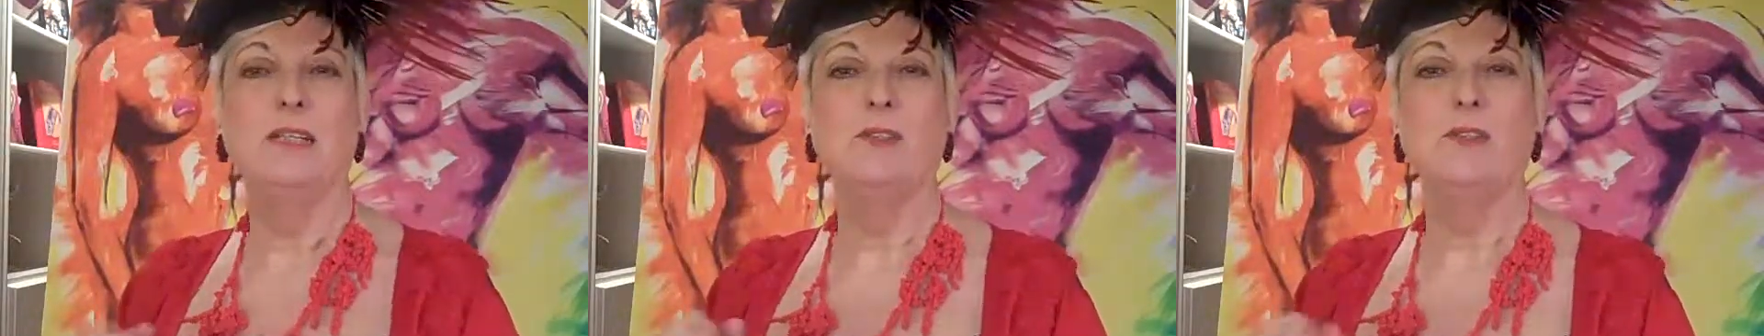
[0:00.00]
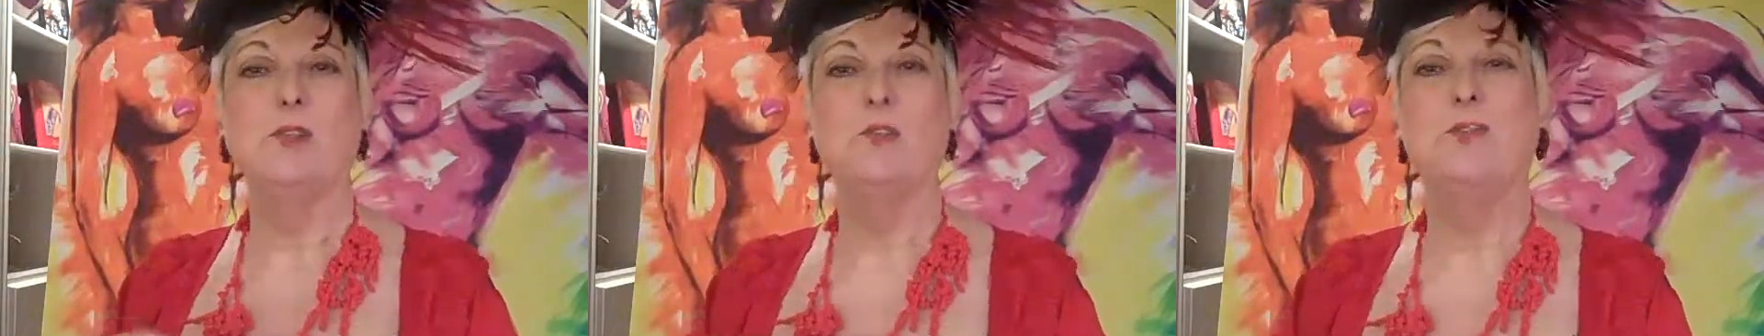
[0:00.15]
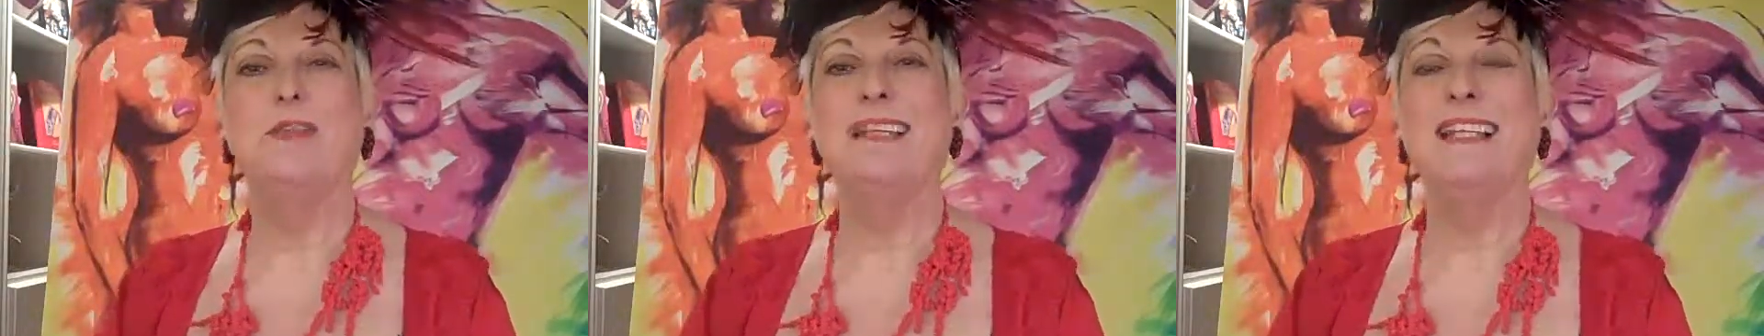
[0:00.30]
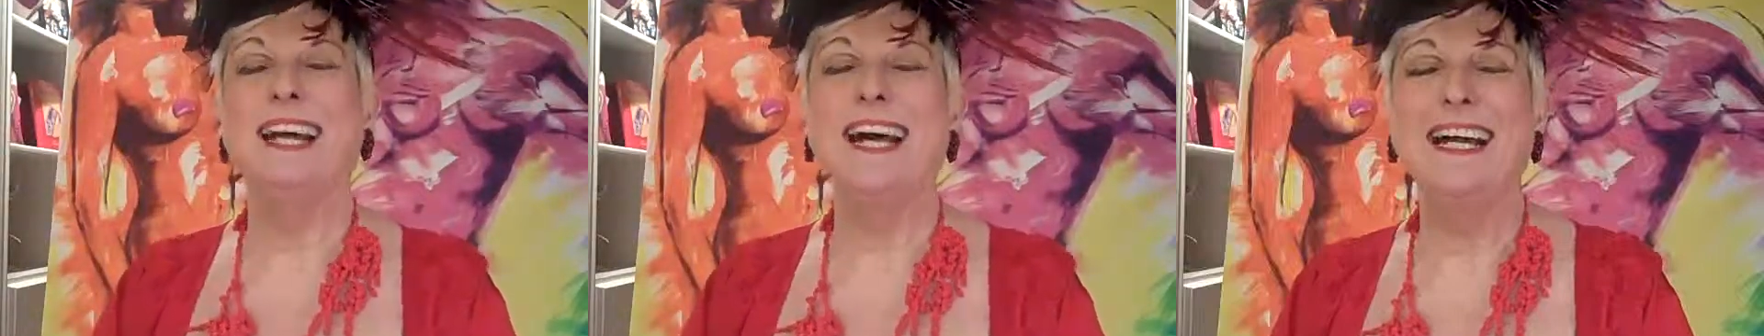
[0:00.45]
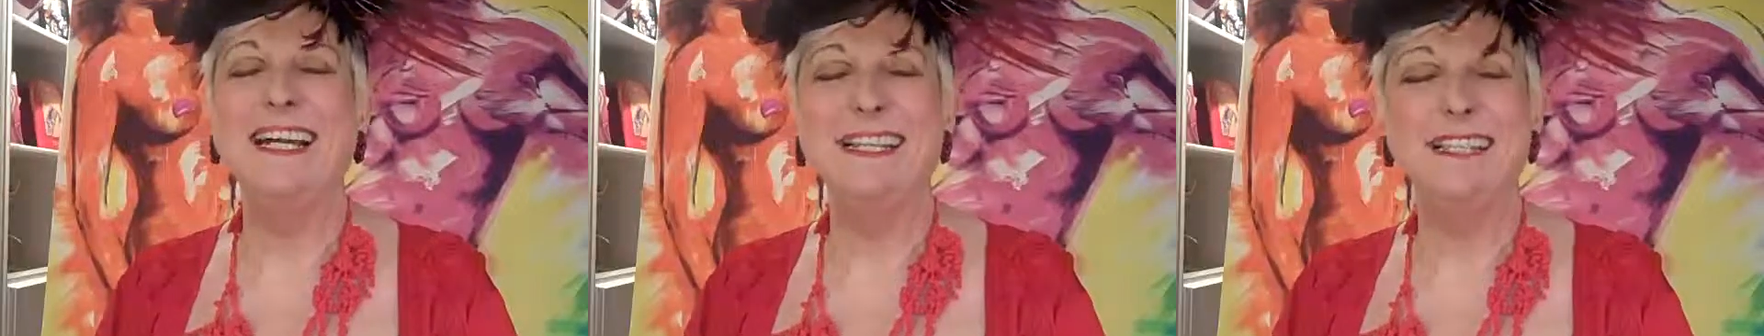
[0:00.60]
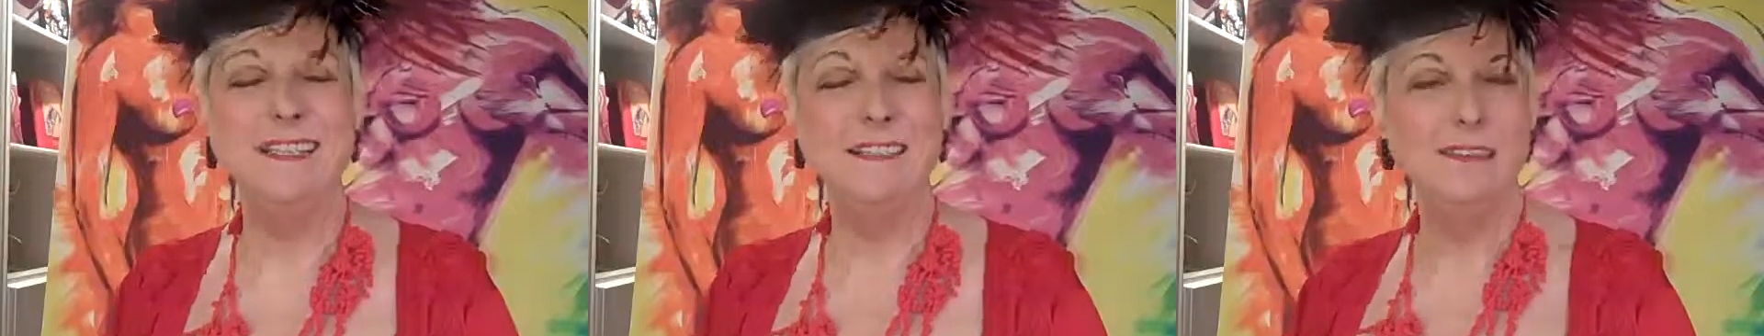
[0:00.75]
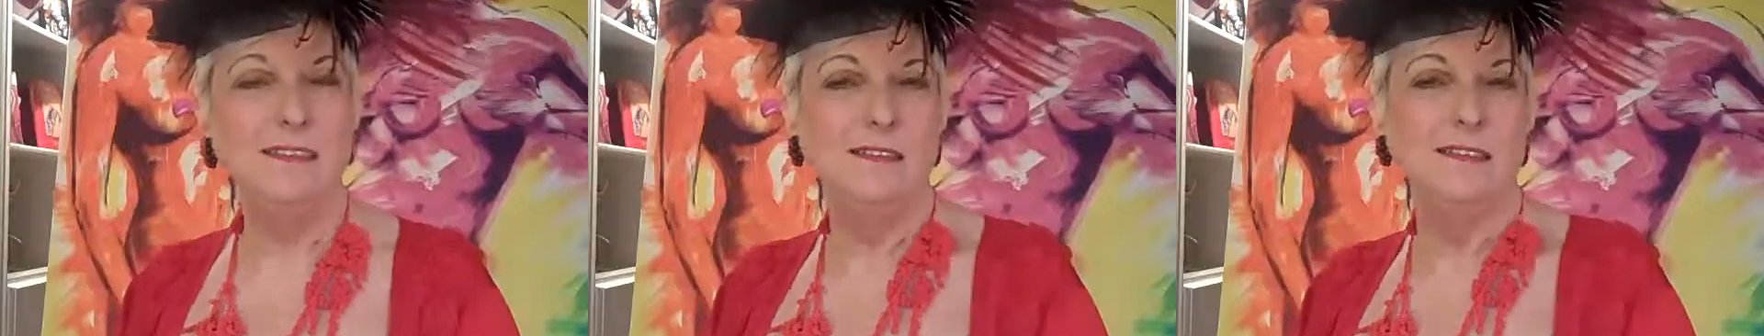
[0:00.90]
zu
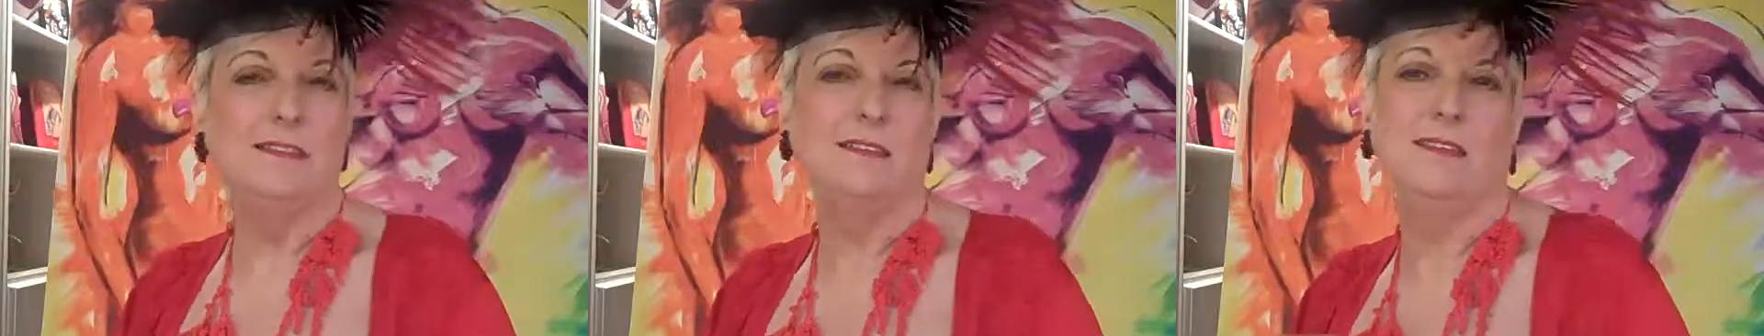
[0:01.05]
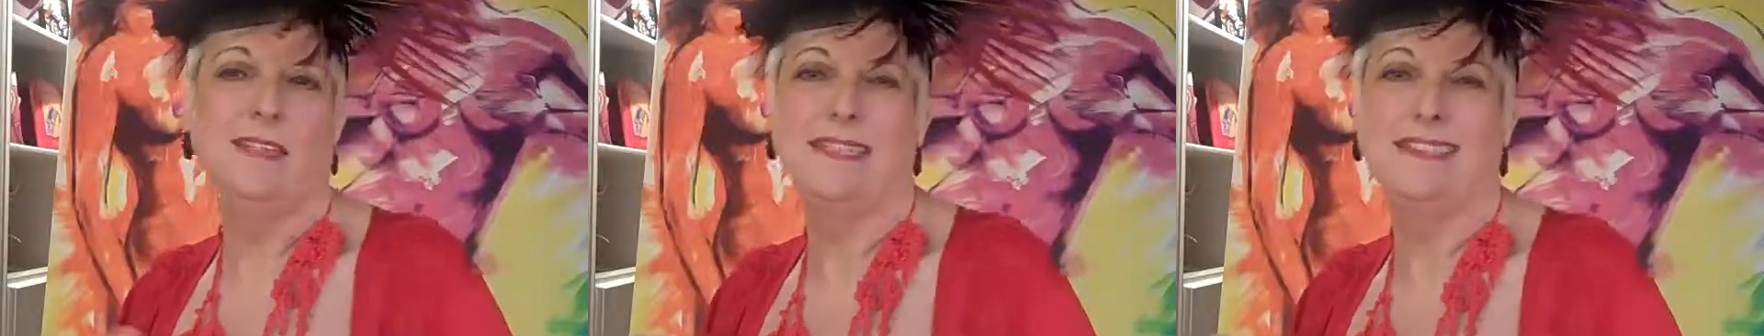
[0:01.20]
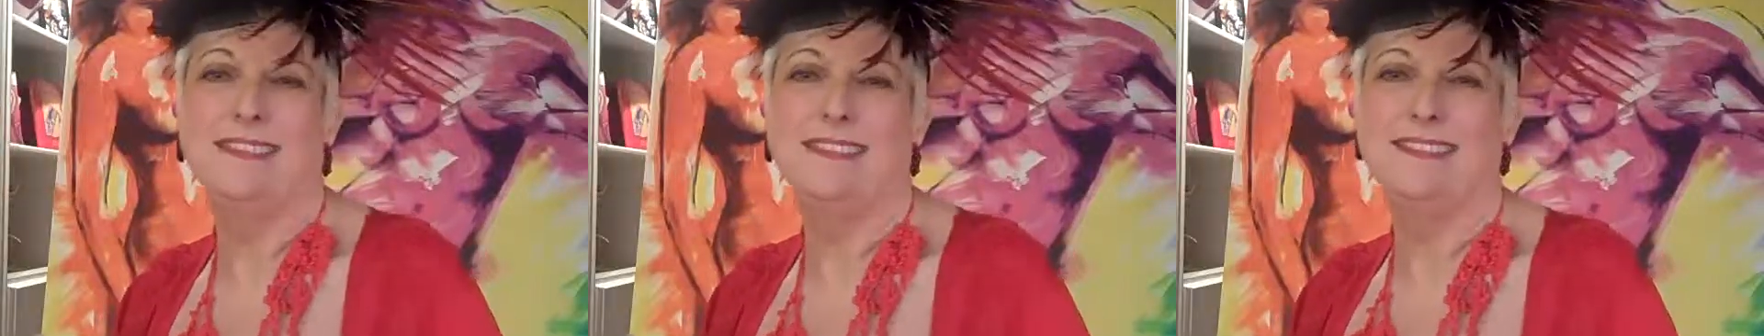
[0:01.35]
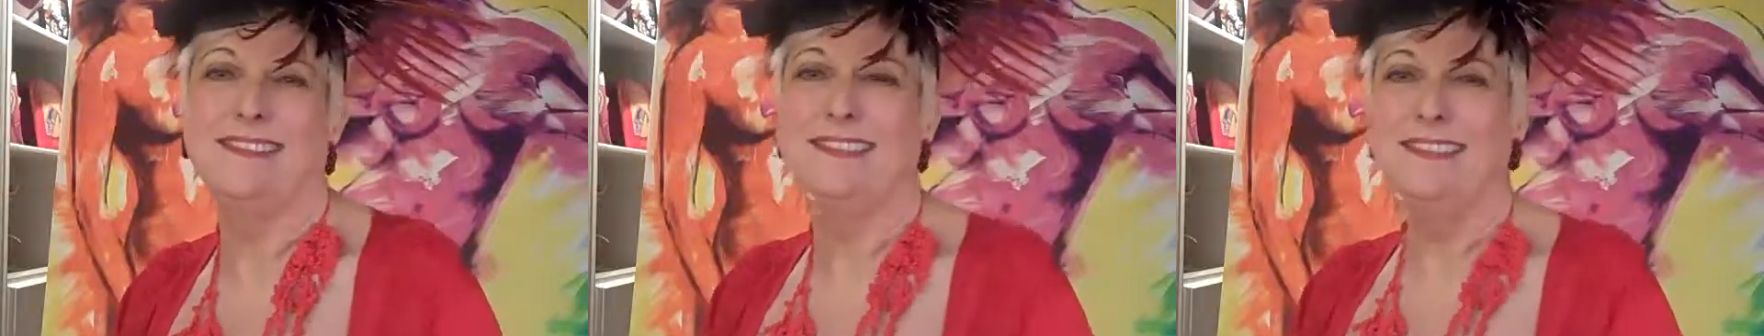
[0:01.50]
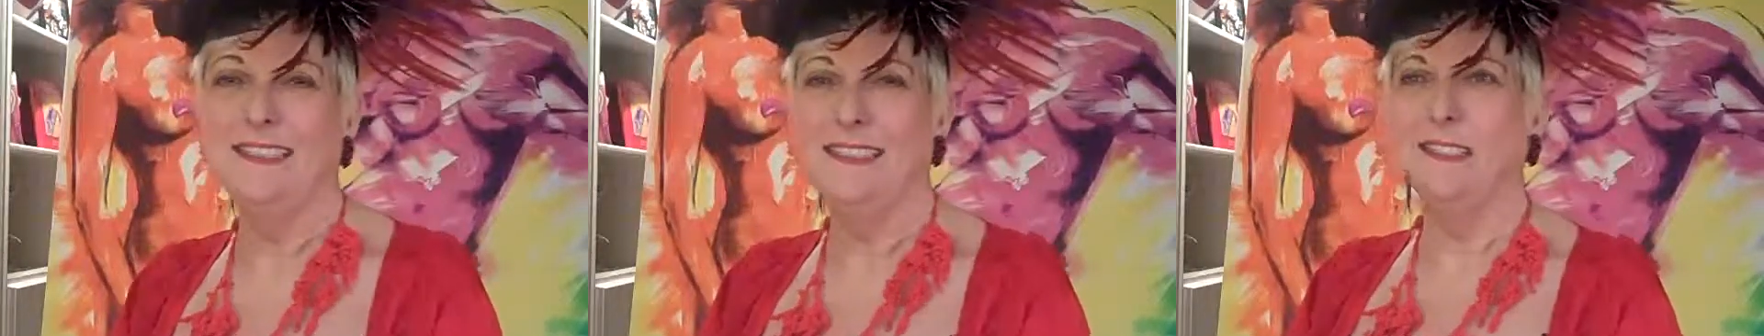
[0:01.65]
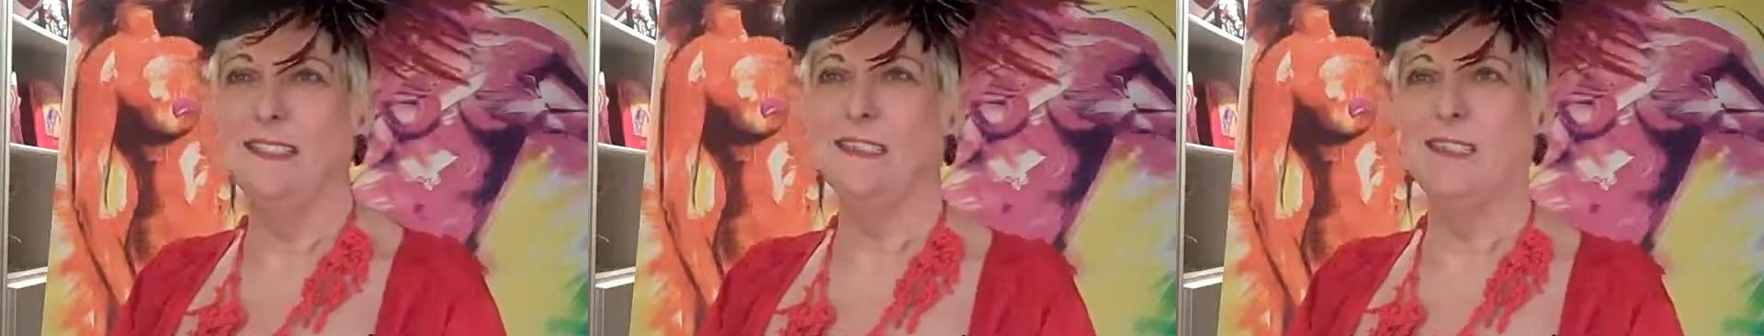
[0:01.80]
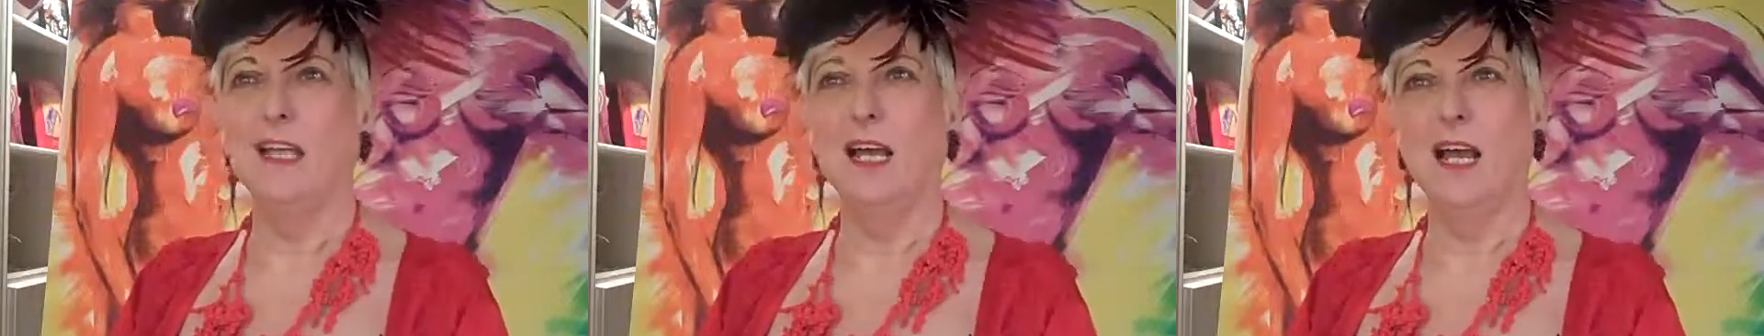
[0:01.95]
beleidigen, das
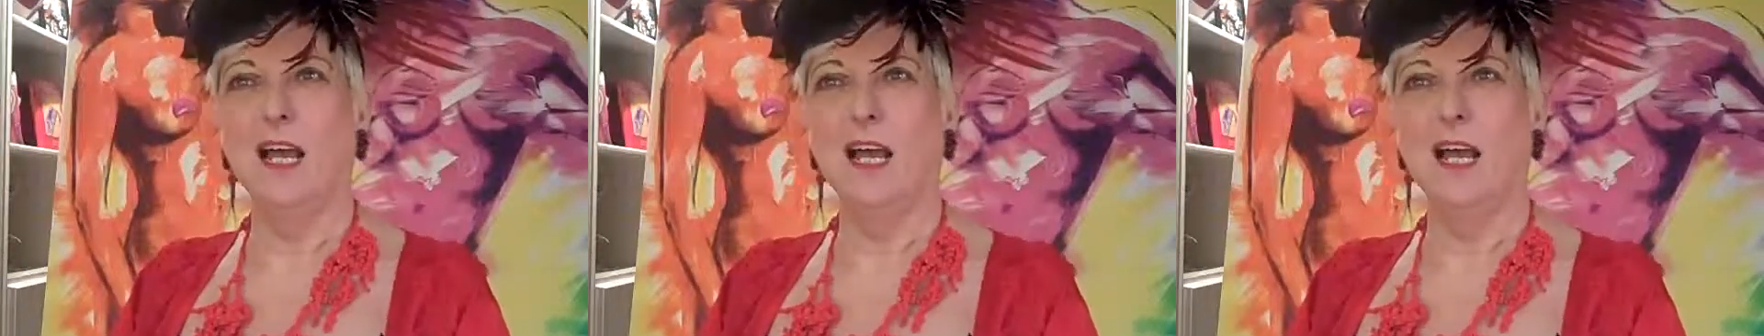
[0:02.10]
nicht,